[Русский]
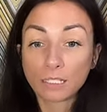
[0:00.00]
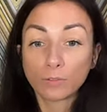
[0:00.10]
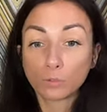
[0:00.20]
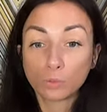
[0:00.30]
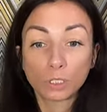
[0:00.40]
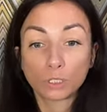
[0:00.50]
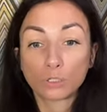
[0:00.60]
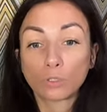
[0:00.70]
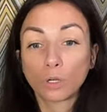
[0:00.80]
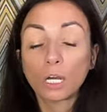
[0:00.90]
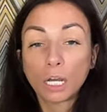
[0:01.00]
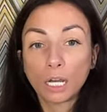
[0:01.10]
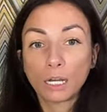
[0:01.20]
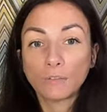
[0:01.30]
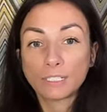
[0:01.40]
Если вы думаете, что
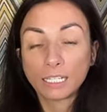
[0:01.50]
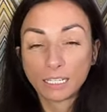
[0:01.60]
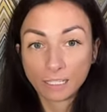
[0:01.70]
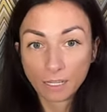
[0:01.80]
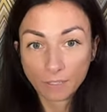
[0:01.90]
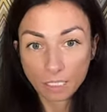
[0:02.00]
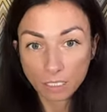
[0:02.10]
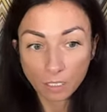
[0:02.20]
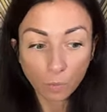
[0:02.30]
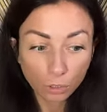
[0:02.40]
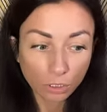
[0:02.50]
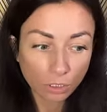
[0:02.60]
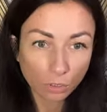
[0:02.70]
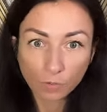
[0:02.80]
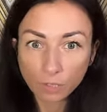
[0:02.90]
а, Вселенная о вас не
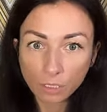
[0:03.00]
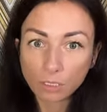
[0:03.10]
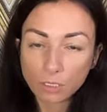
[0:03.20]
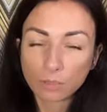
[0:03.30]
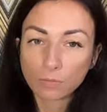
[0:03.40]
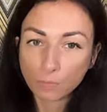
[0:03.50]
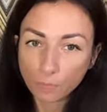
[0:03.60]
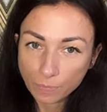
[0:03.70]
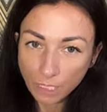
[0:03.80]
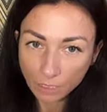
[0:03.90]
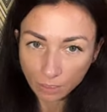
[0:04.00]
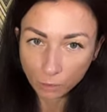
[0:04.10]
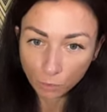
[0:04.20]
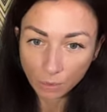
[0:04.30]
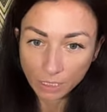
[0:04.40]
заботится, то вы зря
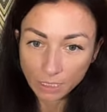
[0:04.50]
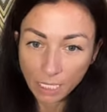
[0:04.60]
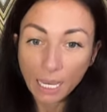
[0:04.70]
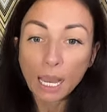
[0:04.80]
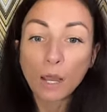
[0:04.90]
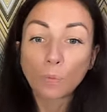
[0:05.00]
так думаете.